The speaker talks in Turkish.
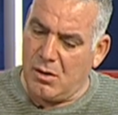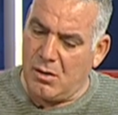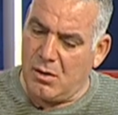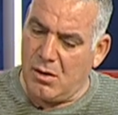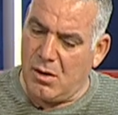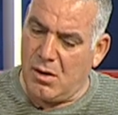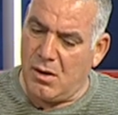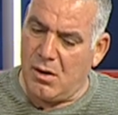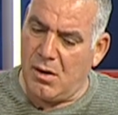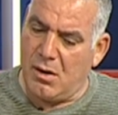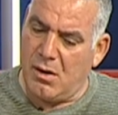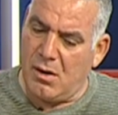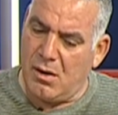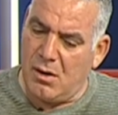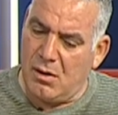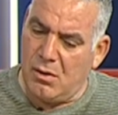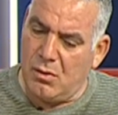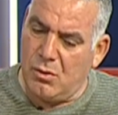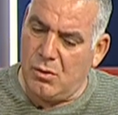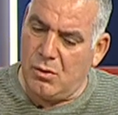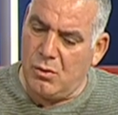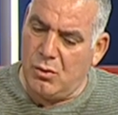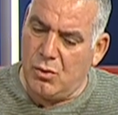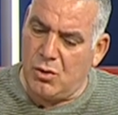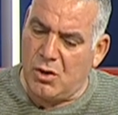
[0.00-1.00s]
e,
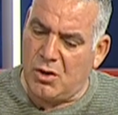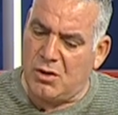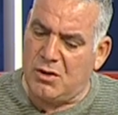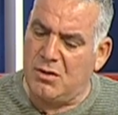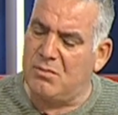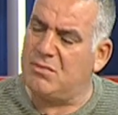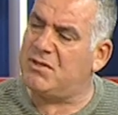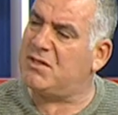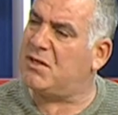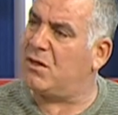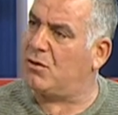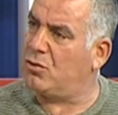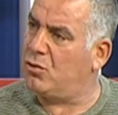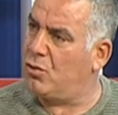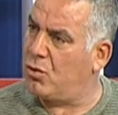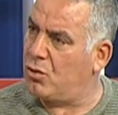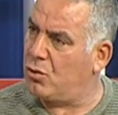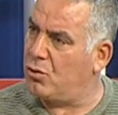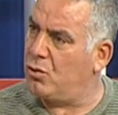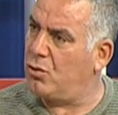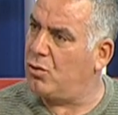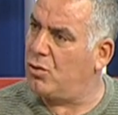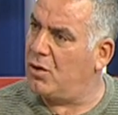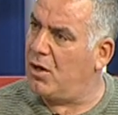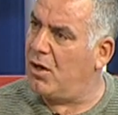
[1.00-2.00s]
üretim
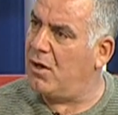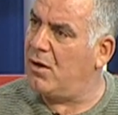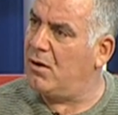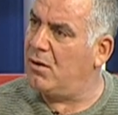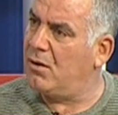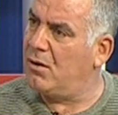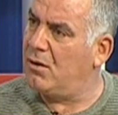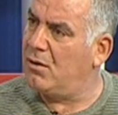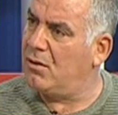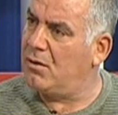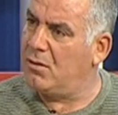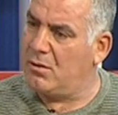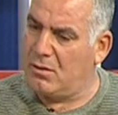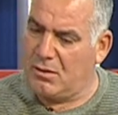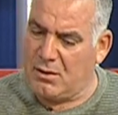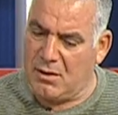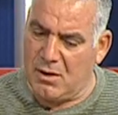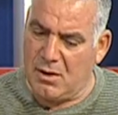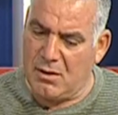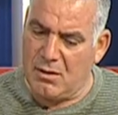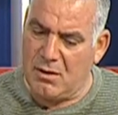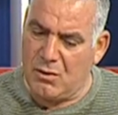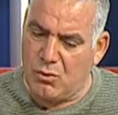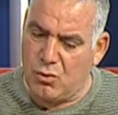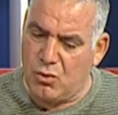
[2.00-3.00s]
sektörünün de
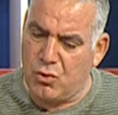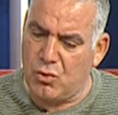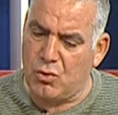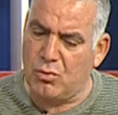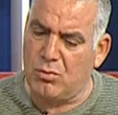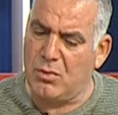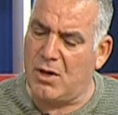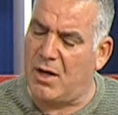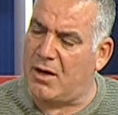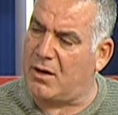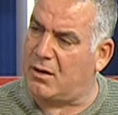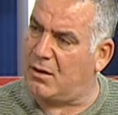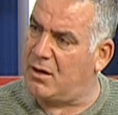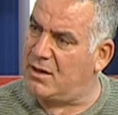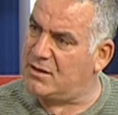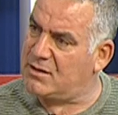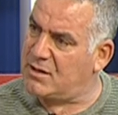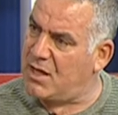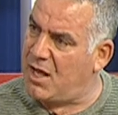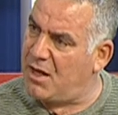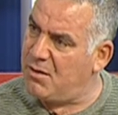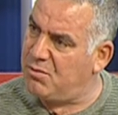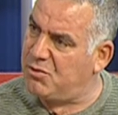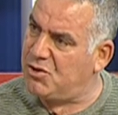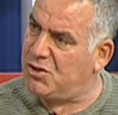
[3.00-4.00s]
kendi kurumlarına
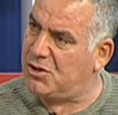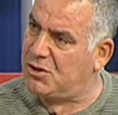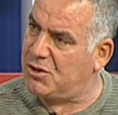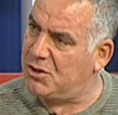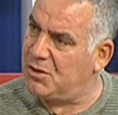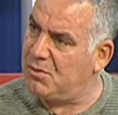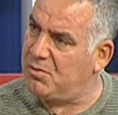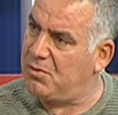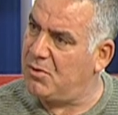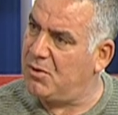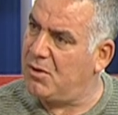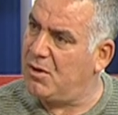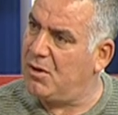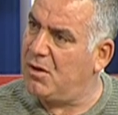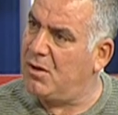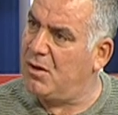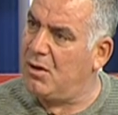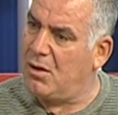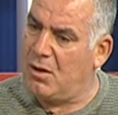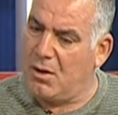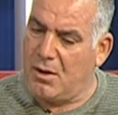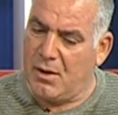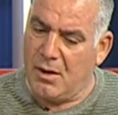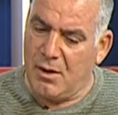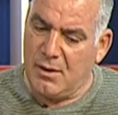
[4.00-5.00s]
sahip çıkıp
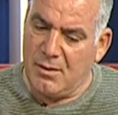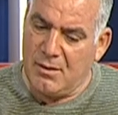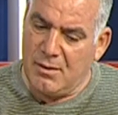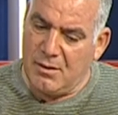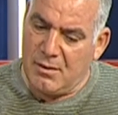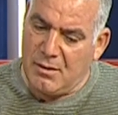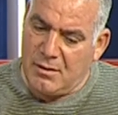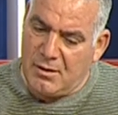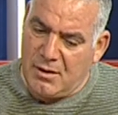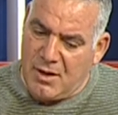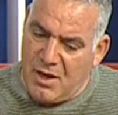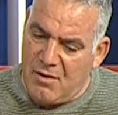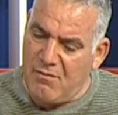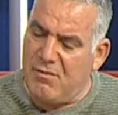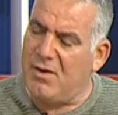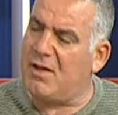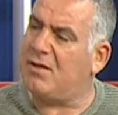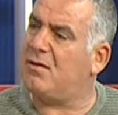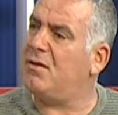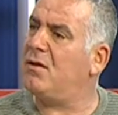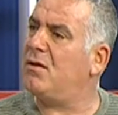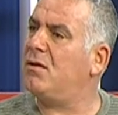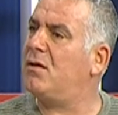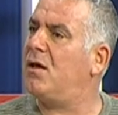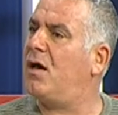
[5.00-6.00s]

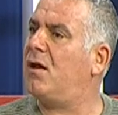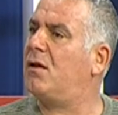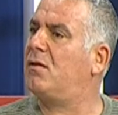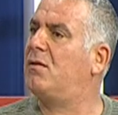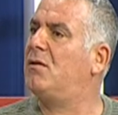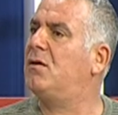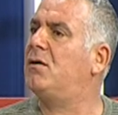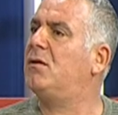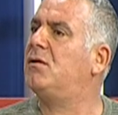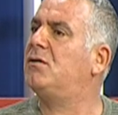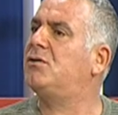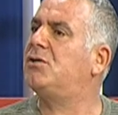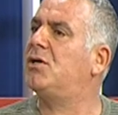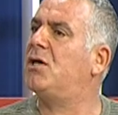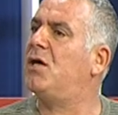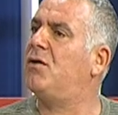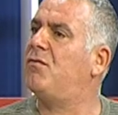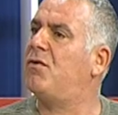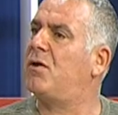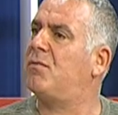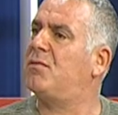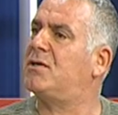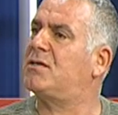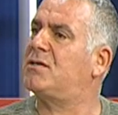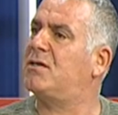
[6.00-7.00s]
Devletin de artık şeye
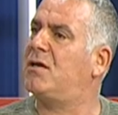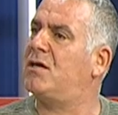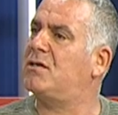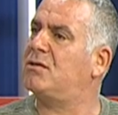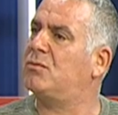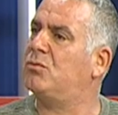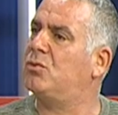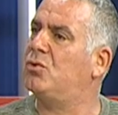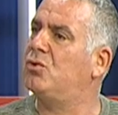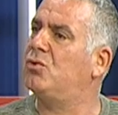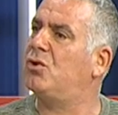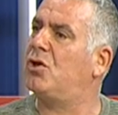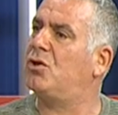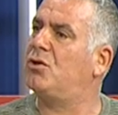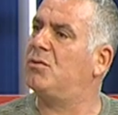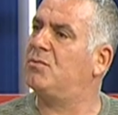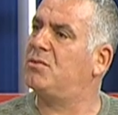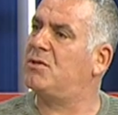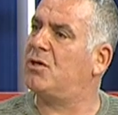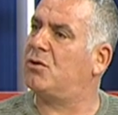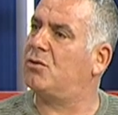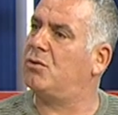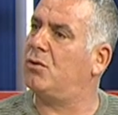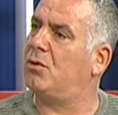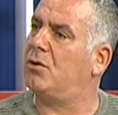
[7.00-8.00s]
vermesi lazım bunu üretim
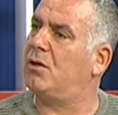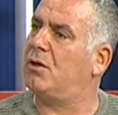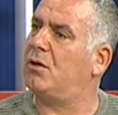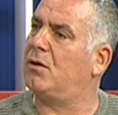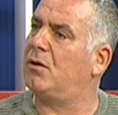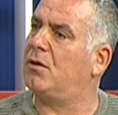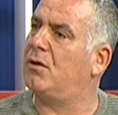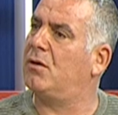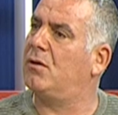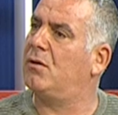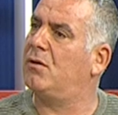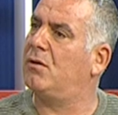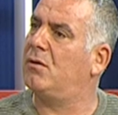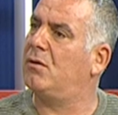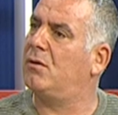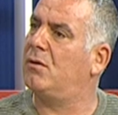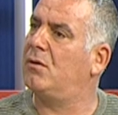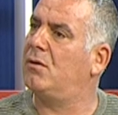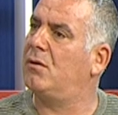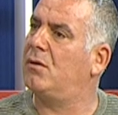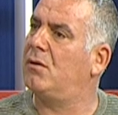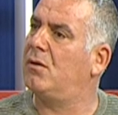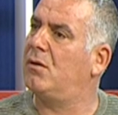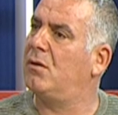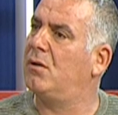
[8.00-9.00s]
sektörlerine.
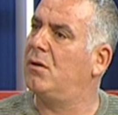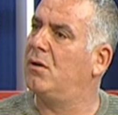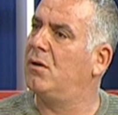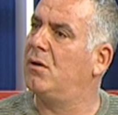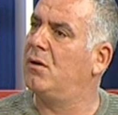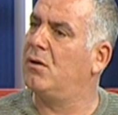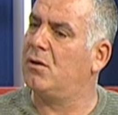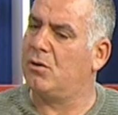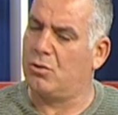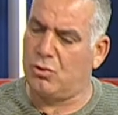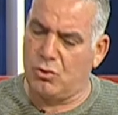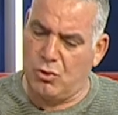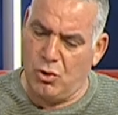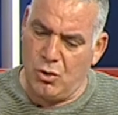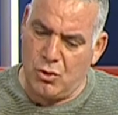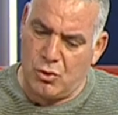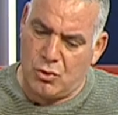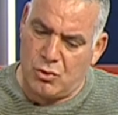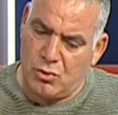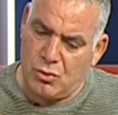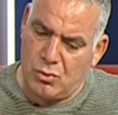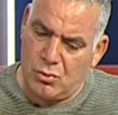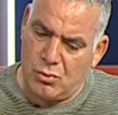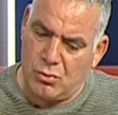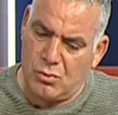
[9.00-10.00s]

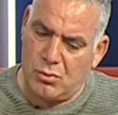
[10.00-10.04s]
Türk.